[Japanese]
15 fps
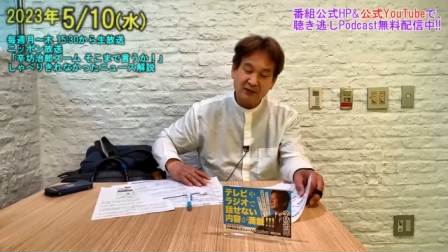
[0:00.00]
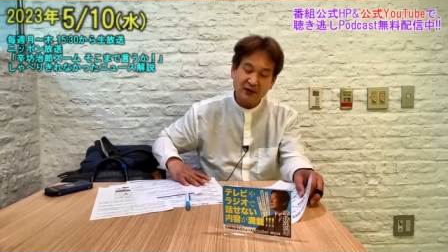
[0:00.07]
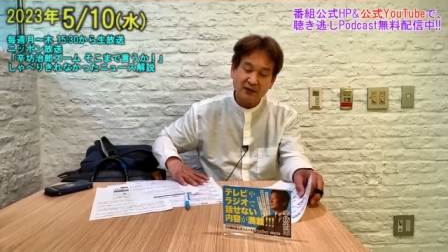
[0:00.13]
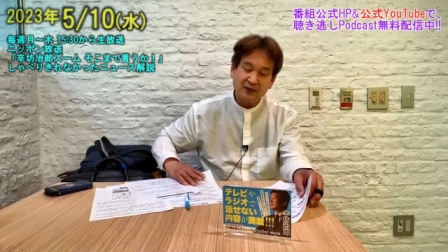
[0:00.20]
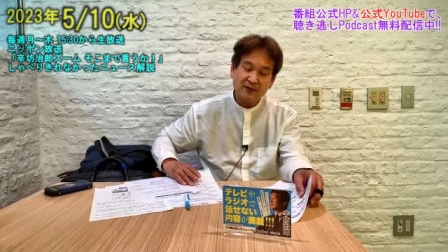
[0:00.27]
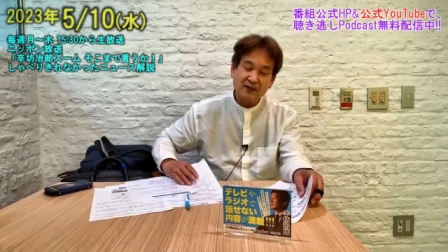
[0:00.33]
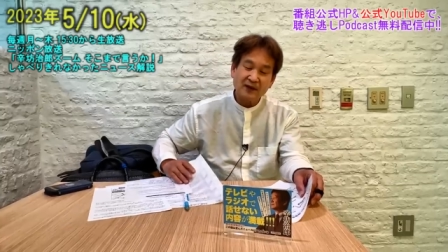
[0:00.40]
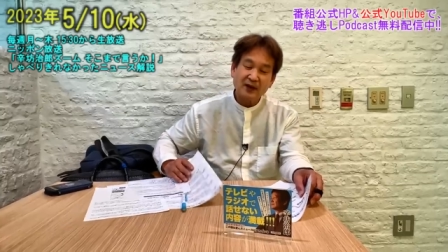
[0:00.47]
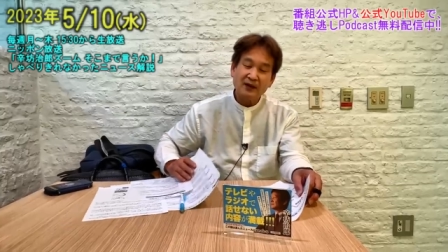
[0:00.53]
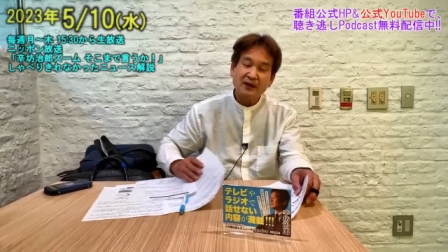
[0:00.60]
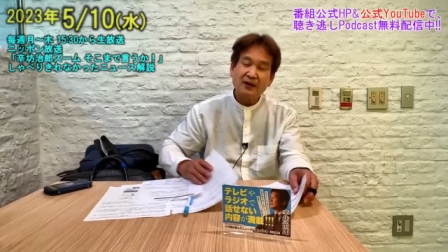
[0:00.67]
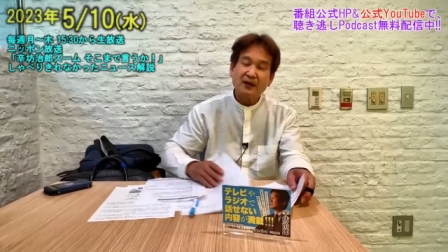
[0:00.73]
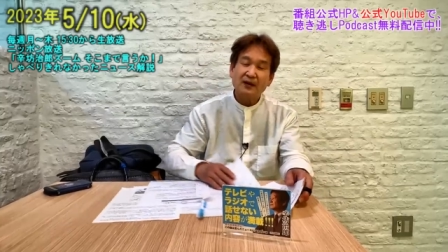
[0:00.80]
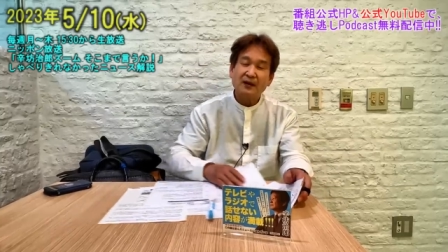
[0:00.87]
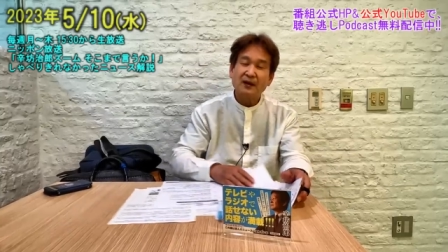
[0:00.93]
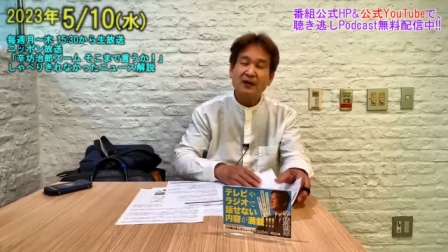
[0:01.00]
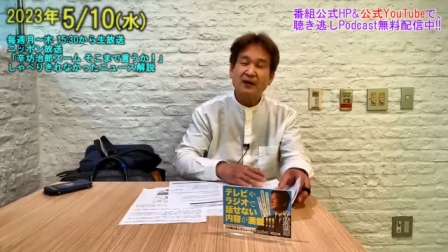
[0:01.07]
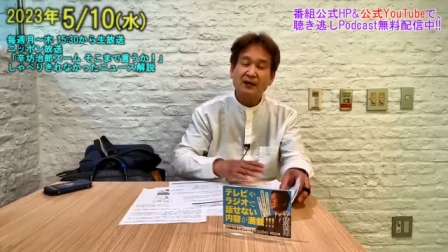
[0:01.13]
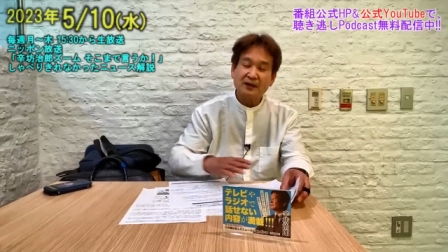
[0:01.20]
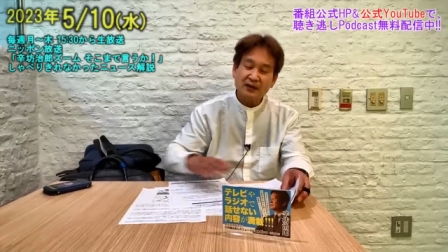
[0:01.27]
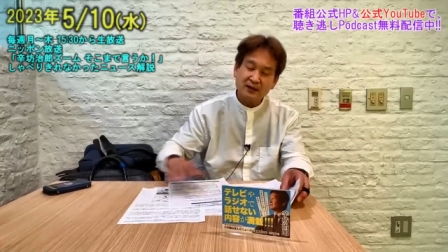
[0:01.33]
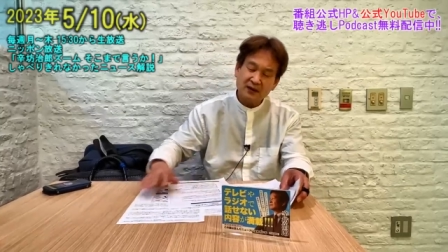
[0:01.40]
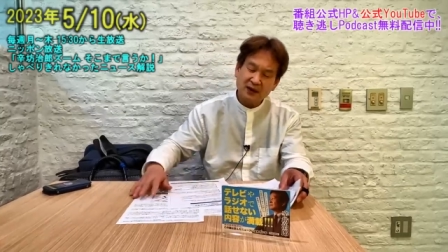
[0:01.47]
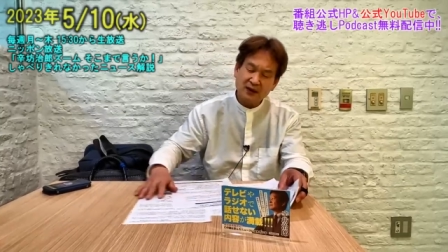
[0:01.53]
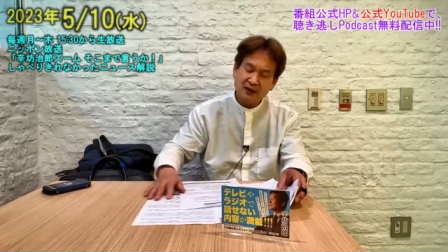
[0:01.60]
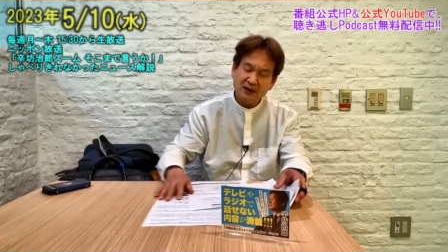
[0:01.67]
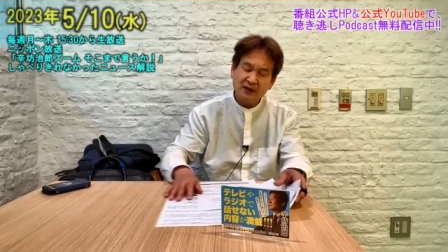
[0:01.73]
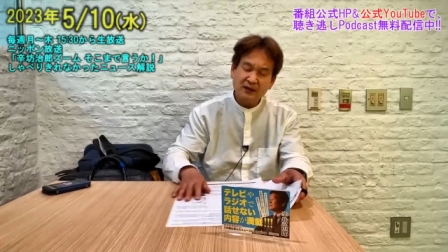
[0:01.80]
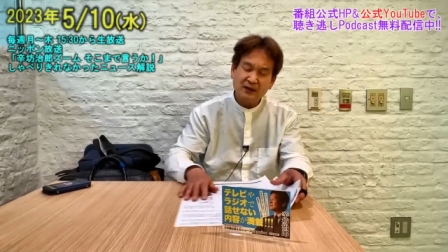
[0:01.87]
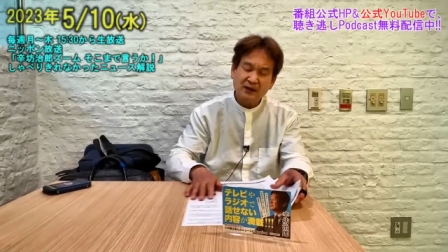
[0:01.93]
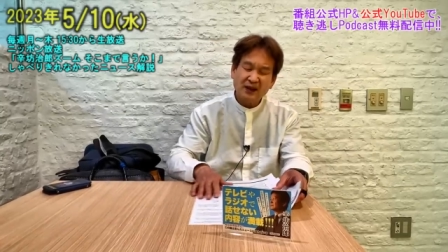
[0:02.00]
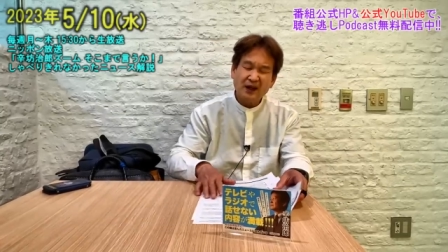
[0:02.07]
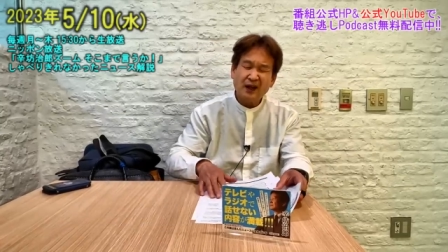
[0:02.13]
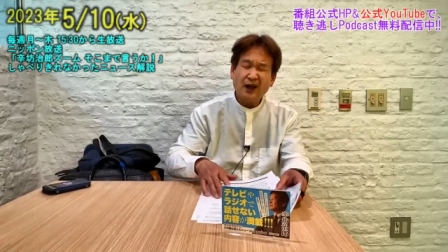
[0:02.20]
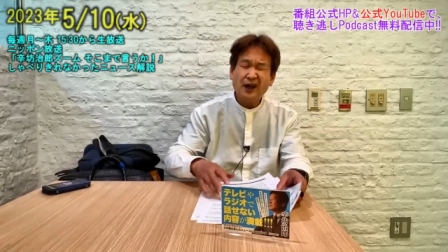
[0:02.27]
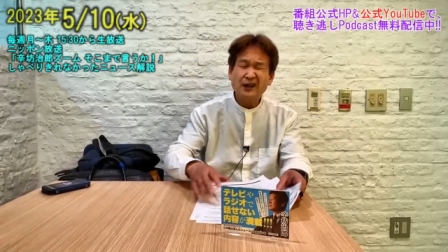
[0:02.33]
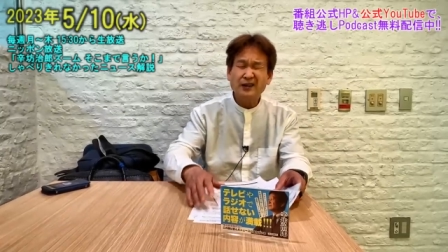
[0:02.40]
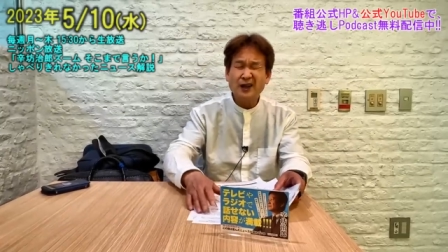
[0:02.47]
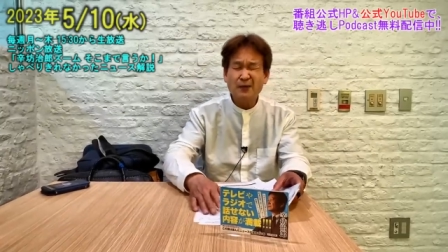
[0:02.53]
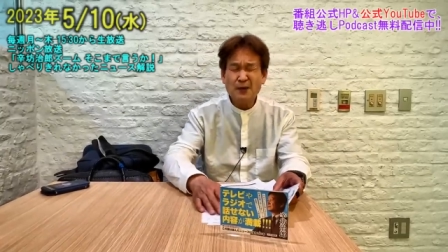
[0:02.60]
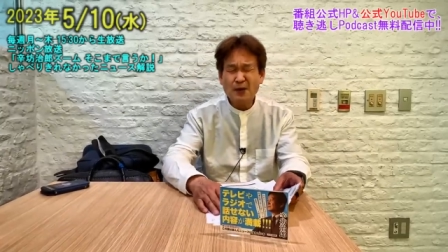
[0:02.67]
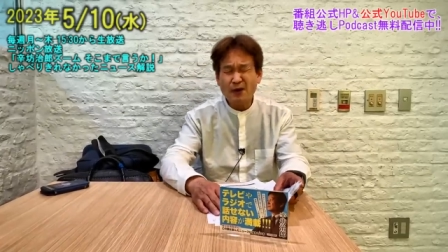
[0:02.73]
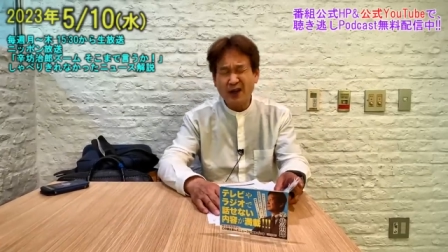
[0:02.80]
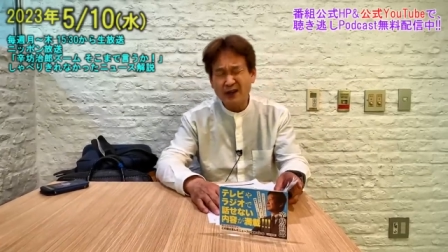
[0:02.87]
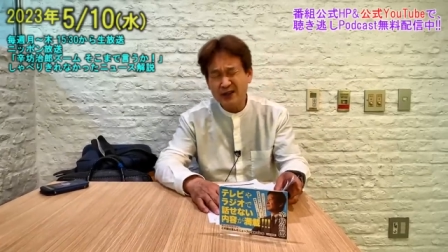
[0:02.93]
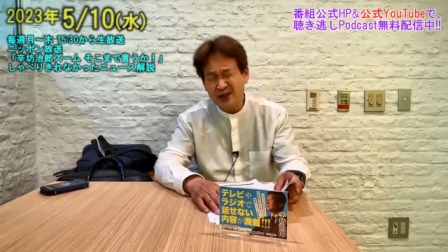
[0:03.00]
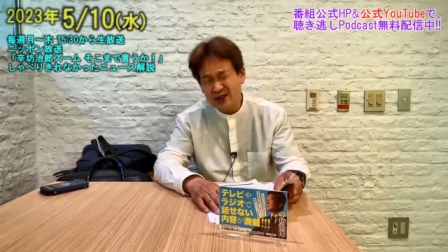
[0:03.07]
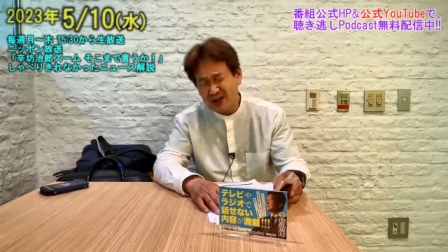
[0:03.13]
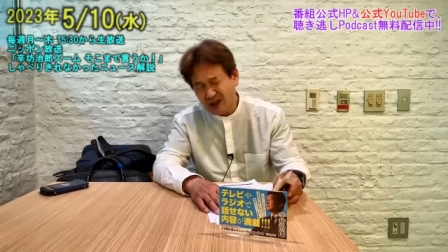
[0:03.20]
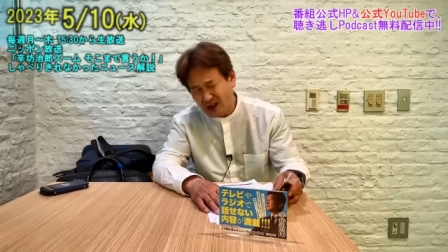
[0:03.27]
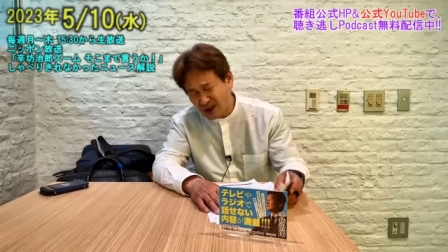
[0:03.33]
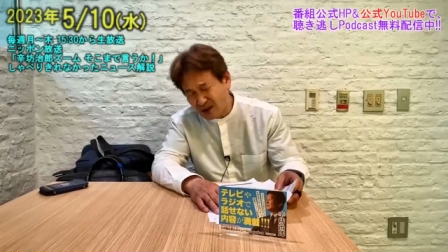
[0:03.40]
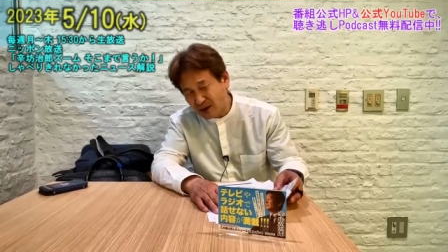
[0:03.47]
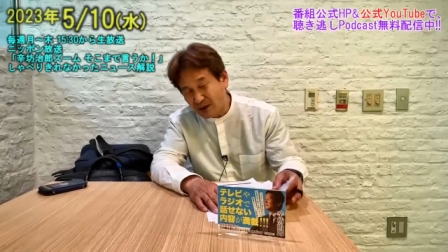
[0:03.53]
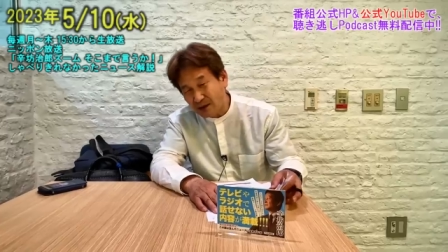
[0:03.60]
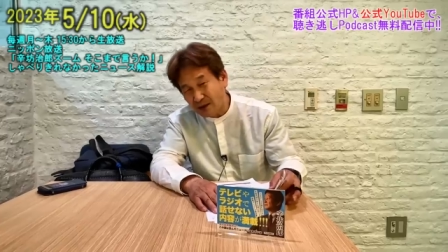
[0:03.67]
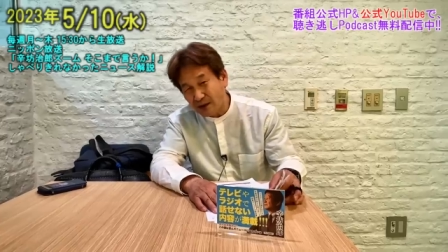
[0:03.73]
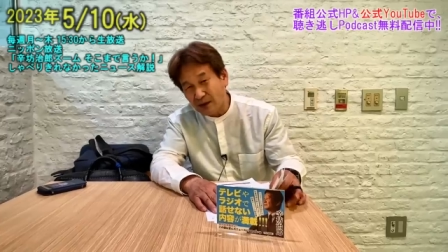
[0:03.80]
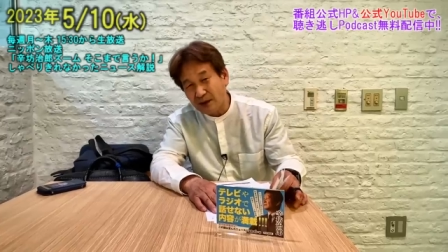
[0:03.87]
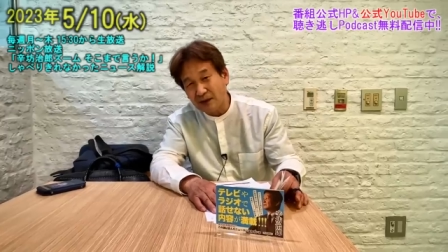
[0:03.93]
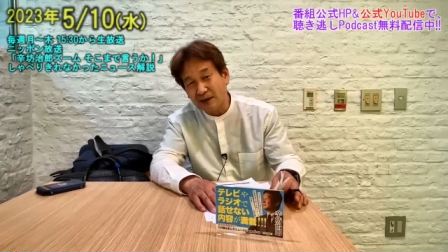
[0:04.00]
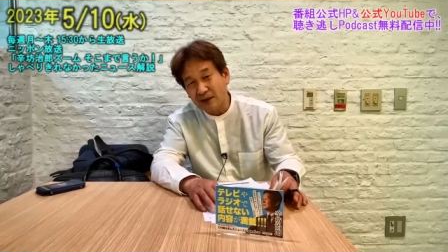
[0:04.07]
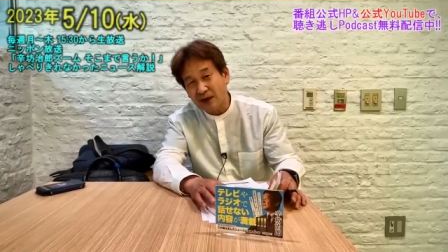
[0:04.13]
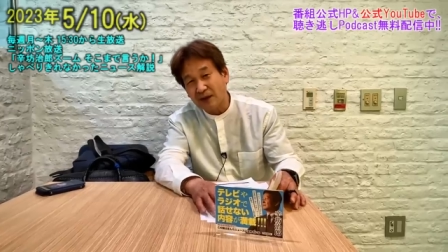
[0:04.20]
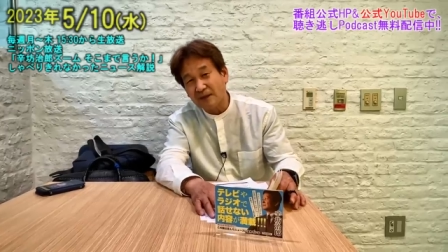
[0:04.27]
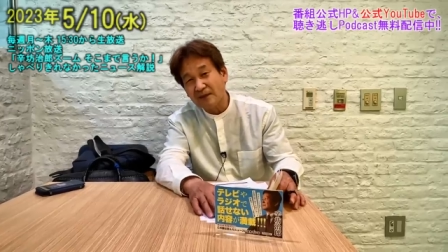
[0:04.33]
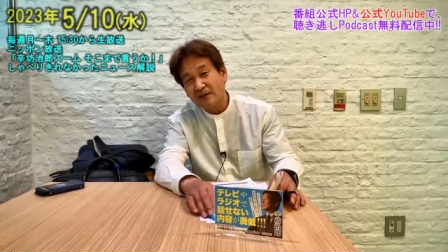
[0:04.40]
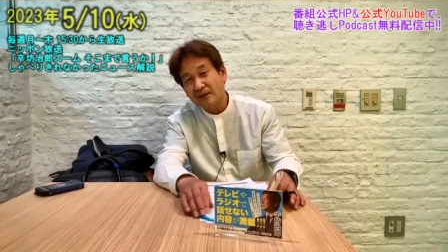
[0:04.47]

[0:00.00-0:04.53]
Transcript: もうなんかね最近頭悪いんじゃねえのっていうね、